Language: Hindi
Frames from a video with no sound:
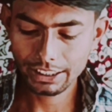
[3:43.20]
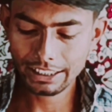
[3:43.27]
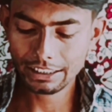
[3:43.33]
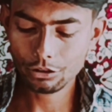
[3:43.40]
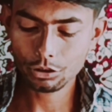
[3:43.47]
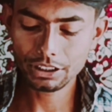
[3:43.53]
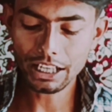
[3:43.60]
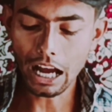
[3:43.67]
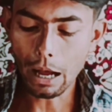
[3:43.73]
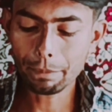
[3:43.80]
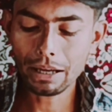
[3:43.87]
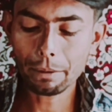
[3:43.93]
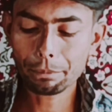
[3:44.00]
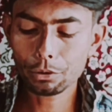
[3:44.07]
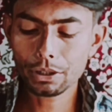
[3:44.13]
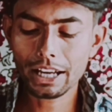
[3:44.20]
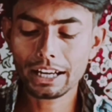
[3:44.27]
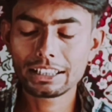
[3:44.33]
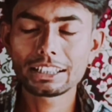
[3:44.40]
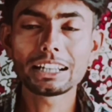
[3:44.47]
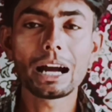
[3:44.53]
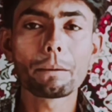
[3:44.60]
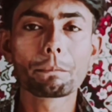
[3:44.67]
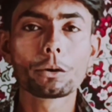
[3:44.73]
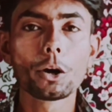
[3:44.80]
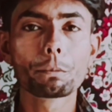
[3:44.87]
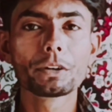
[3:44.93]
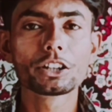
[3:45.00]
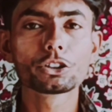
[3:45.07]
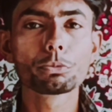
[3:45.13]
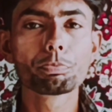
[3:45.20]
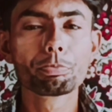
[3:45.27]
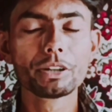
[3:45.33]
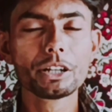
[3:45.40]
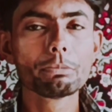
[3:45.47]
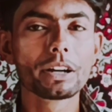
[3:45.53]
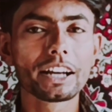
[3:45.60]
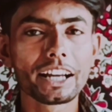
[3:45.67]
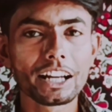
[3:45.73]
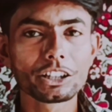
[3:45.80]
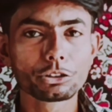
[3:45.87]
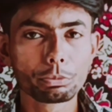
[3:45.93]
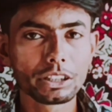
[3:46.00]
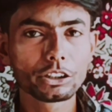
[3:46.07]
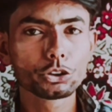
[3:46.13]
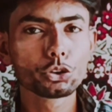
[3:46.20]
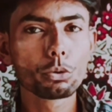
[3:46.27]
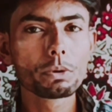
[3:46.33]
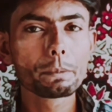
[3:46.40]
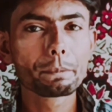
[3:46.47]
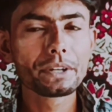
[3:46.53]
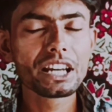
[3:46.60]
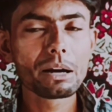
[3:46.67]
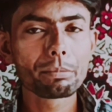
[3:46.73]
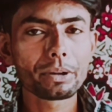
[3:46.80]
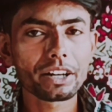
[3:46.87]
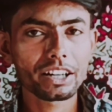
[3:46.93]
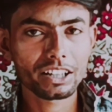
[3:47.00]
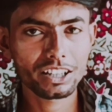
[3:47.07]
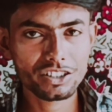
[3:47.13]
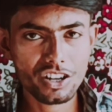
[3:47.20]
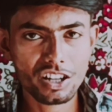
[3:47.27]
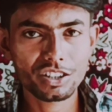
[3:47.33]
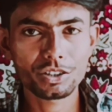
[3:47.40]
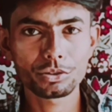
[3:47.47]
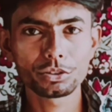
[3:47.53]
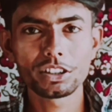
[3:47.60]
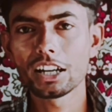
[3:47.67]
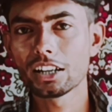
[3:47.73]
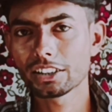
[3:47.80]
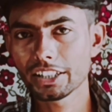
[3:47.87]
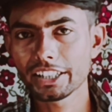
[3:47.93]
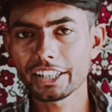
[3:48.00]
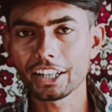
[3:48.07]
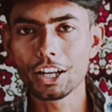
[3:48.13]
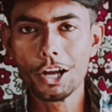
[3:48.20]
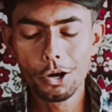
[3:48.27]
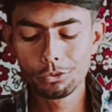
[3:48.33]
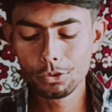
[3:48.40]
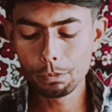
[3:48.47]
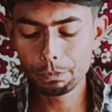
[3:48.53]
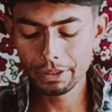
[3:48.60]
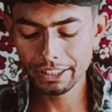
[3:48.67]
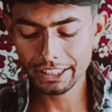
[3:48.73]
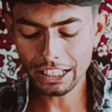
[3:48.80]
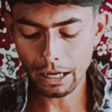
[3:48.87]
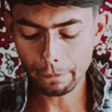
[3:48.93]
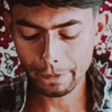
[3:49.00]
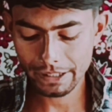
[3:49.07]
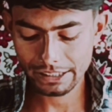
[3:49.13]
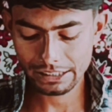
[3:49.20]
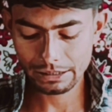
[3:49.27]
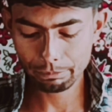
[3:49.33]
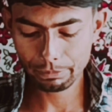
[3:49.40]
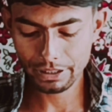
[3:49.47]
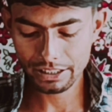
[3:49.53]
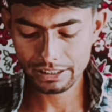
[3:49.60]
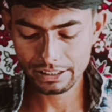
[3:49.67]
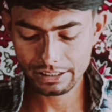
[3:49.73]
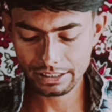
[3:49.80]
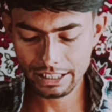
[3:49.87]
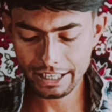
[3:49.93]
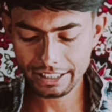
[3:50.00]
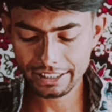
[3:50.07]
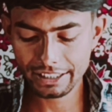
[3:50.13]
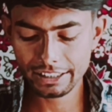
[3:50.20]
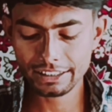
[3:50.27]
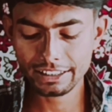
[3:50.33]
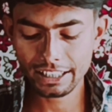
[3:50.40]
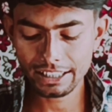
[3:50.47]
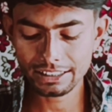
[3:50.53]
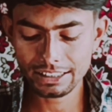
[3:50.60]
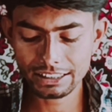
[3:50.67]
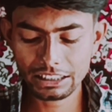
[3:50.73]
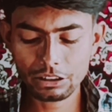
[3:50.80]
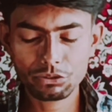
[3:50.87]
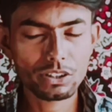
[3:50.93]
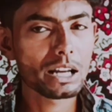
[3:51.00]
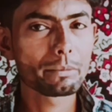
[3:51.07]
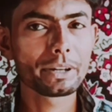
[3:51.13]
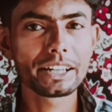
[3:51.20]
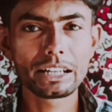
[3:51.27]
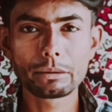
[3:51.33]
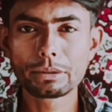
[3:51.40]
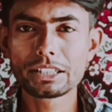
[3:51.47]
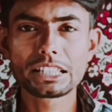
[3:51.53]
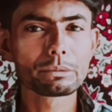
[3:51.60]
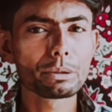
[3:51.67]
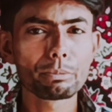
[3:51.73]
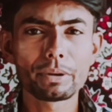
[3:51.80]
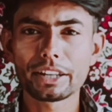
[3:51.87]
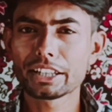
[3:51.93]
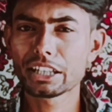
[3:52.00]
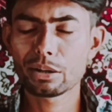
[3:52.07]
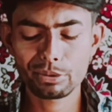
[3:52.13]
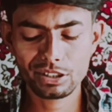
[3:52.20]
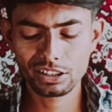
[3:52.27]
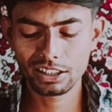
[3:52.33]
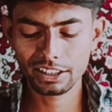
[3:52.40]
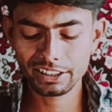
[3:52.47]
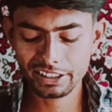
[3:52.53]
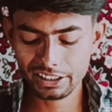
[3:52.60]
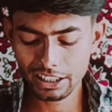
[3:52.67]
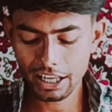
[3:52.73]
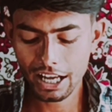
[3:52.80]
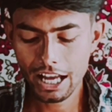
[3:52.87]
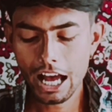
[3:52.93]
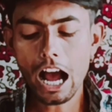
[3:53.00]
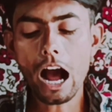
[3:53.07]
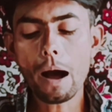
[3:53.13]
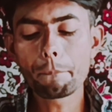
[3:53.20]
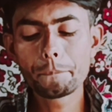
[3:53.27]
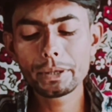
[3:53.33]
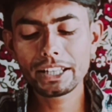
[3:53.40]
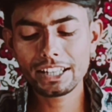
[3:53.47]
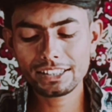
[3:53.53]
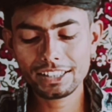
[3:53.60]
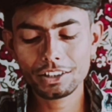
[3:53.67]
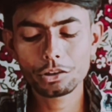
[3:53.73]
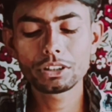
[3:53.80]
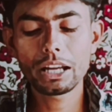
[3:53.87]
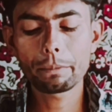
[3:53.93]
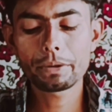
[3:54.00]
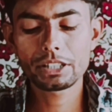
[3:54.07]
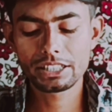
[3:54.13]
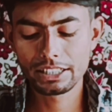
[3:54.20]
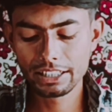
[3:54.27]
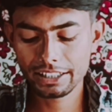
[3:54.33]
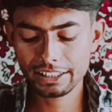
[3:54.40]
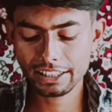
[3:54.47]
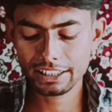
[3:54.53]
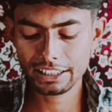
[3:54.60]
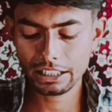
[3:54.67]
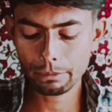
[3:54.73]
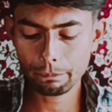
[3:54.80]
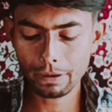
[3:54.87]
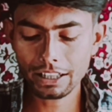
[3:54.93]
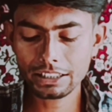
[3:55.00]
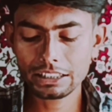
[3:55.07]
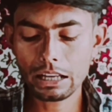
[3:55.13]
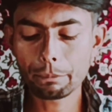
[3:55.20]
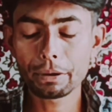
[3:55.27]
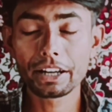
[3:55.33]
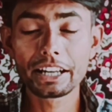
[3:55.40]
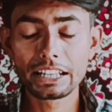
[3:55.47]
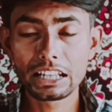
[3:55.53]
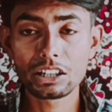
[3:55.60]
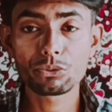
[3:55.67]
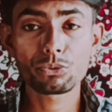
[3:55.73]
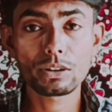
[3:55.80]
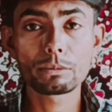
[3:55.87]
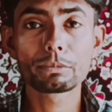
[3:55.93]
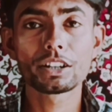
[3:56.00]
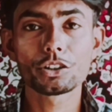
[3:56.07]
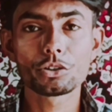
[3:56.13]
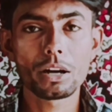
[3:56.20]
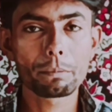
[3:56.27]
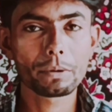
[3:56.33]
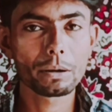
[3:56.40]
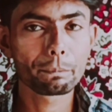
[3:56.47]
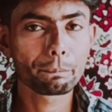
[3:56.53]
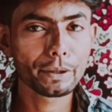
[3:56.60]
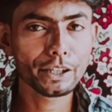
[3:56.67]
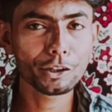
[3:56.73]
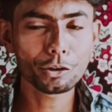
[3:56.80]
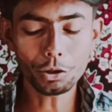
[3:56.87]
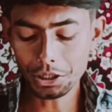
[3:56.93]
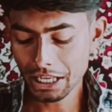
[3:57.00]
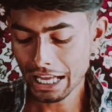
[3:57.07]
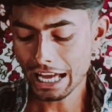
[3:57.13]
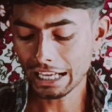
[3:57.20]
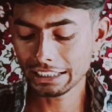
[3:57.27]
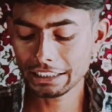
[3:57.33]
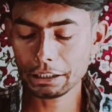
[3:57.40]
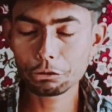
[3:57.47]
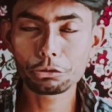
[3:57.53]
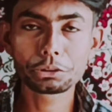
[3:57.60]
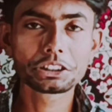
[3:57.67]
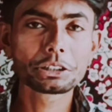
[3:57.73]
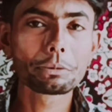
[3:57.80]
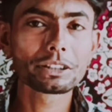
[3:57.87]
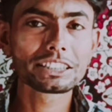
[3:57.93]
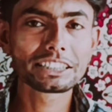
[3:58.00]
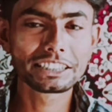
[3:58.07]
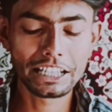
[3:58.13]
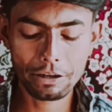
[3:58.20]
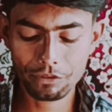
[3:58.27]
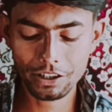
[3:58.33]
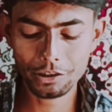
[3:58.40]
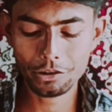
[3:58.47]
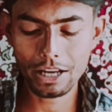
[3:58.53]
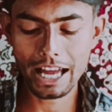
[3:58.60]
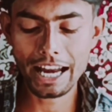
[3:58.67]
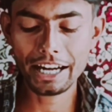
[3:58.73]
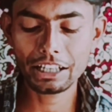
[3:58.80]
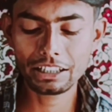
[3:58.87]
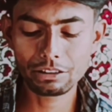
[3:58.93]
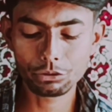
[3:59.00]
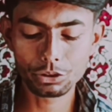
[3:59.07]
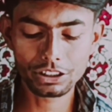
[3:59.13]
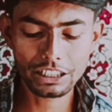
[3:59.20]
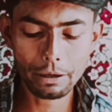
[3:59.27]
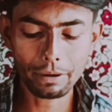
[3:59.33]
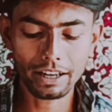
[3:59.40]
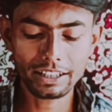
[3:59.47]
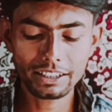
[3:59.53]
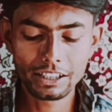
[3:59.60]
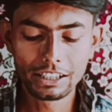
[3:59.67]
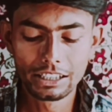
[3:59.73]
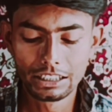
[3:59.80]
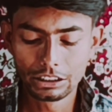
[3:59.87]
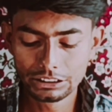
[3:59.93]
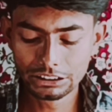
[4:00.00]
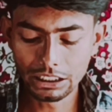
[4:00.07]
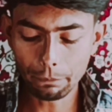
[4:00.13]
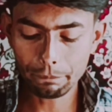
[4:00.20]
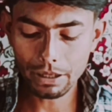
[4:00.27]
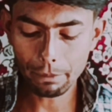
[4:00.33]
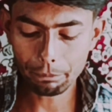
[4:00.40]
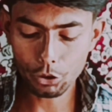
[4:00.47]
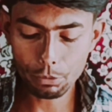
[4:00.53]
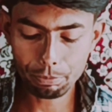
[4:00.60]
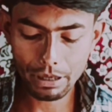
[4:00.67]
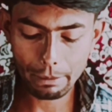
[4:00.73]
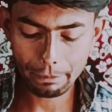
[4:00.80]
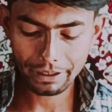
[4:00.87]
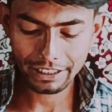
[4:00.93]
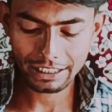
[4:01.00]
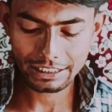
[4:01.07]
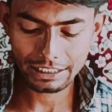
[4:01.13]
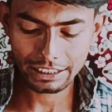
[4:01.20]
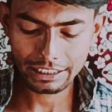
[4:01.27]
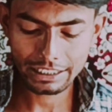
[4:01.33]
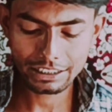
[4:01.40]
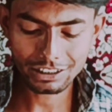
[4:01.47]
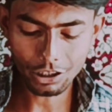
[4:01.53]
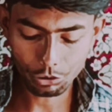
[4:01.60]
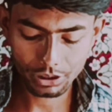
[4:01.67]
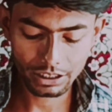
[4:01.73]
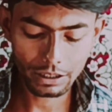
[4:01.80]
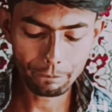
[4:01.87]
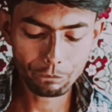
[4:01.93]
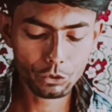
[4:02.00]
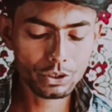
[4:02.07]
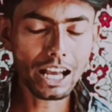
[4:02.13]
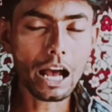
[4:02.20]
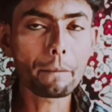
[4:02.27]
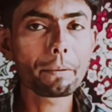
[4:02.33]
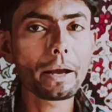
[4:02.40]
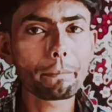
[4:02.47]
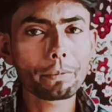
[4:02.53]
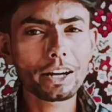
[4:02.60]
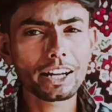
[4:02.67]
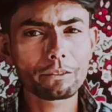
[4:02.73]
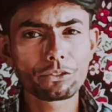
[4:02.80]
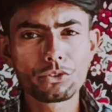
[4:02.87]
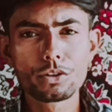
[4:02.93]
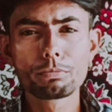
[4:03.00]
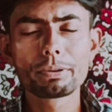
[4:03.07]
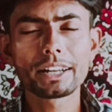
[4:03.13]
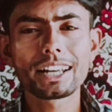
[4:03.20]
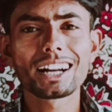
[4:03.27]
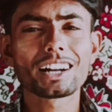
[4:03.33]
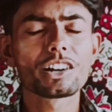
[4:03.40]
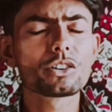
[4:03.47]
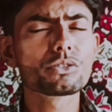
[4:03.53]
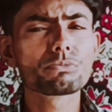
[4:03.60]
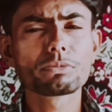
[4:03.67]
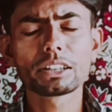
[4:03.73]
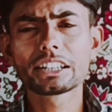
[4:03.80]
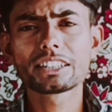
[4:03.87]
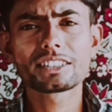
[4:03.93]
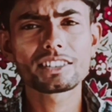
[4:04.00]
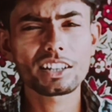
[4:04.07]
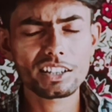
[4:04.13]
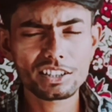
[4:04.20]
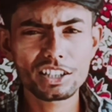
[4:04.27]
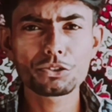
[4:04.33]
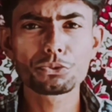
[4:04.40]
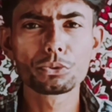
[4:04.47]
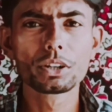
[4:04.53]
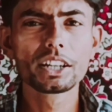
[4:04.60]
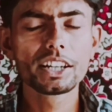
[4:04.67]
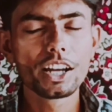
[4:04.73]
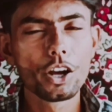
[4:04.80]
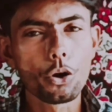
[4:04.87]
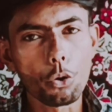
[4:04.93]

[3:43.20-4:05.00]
ठीक है तो यहाँ पे आपको क्या करना है आपको अपना जो पिन वगैरह मतलब कि जो भी पिन आप रखना चाहते हो ठीक है वो पिन यहाँ पे सिंपली सिलेक्ट कर लेना है जैसे कि फाइव एट डबल सेवन मैंने यहाँ पे सिलेक्ट की है आप भी कर सकते हो यहाँ पे सिलेक्ट करने के बाद यहाँ पे रिकन्फर्म कर दो आपका पिन को एंड देन उसके बाद सेव कर दो एंड उसके बाद जब भी आप कोई पेमेंट करने के लिए जाओगे ना तो यहाँ पे आपका फ़ोनपे का अकाउंट मतलब कि सक्सेसफुली